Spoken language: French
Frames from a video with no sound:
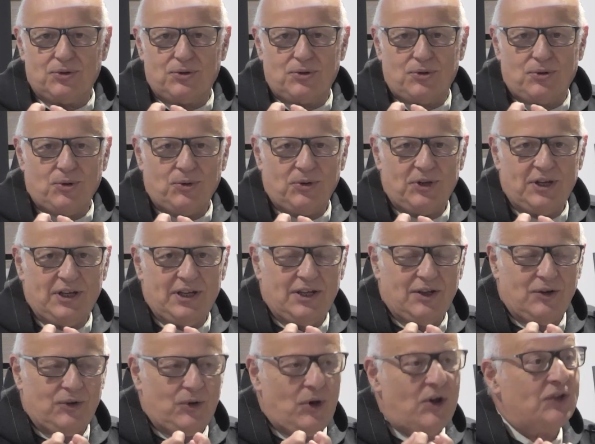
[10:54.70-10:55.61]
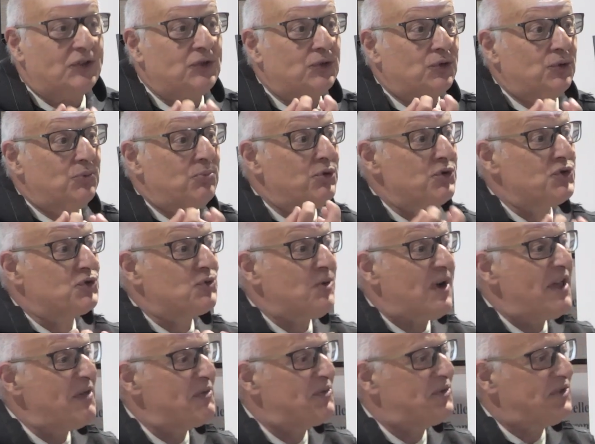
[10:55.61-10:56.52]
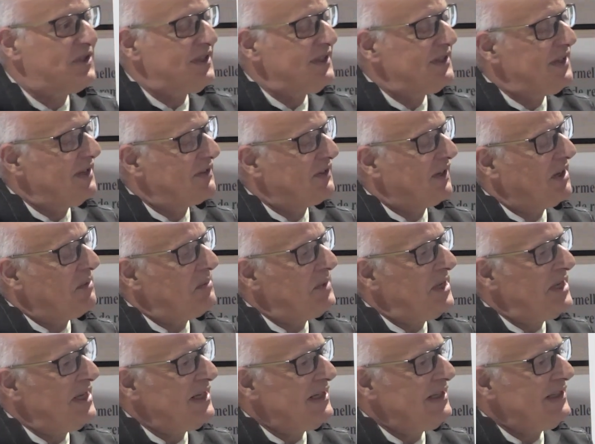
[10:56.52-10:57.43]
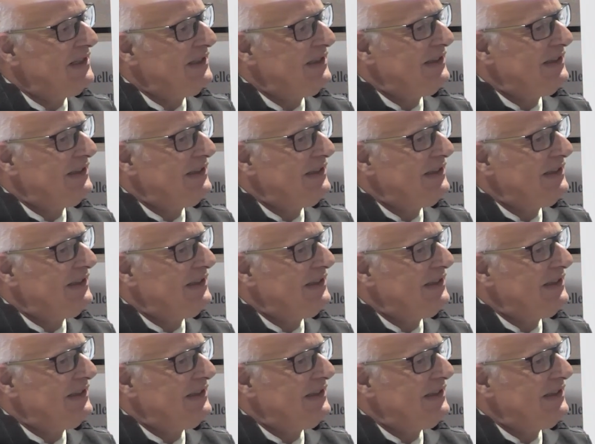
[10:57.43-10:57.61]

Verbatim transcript: qu'on a ce besoin infini d'être aimé